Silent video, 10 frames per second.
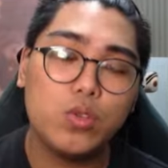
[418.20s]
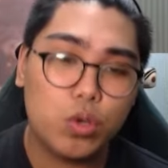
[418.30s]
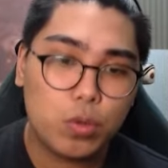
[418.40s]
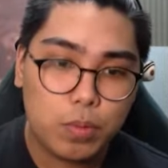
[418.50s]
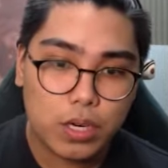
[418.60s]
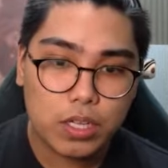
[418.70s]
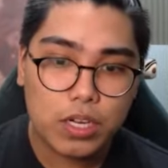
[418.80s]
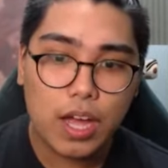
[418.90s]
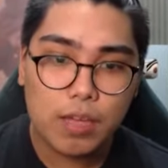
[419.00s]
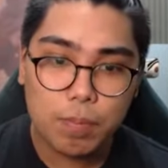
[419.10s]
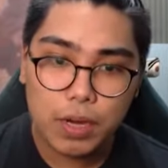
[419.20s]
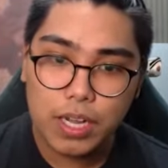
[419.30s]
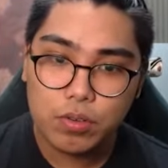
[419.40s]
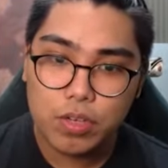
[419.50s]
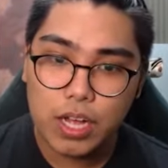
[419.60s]
sobrang laki
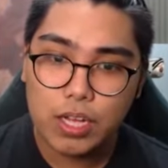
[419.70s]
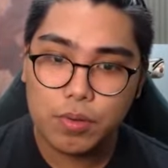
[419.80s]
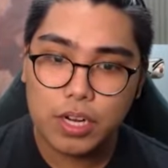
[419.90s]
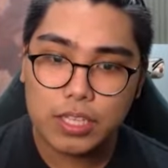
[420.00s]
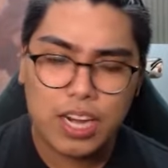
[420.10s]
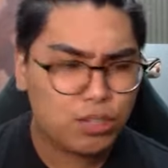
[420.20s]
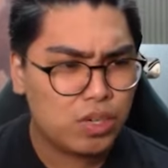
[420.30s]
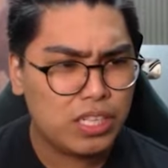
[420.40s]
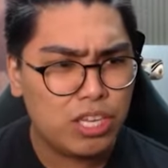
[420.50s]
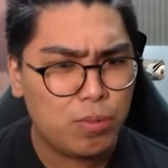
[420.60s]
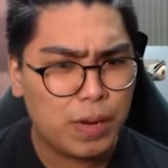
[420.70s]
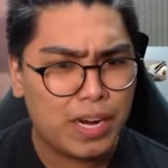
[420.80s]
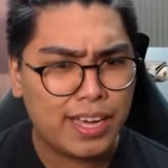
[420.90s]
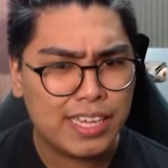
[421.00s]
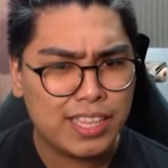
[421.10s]
pala nung gagawin natin. Actually, hindi nyo
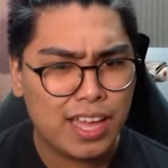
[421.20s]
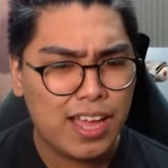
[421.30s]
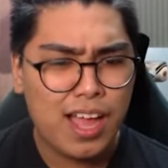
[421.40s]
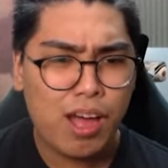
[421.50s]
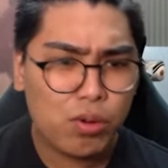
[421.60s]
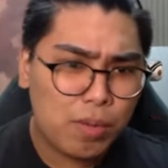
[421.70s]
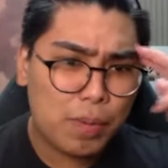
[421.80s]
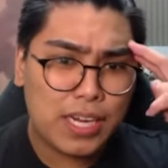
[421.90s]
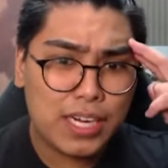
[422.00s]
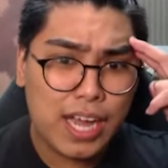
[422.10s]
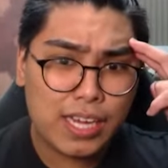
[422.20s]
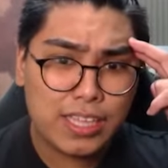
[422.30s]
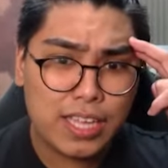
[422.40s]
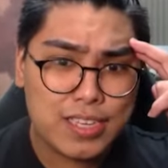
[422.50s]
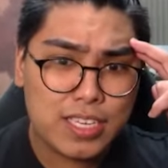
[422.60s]
pala nakita. Ako lang pala
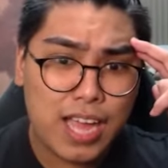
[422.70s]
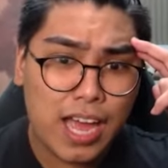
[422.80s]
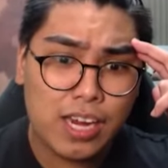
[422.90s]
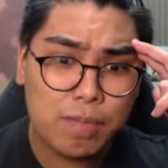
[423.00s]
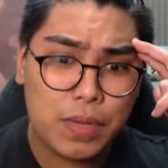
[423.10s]
nakakita kasi sa akin lang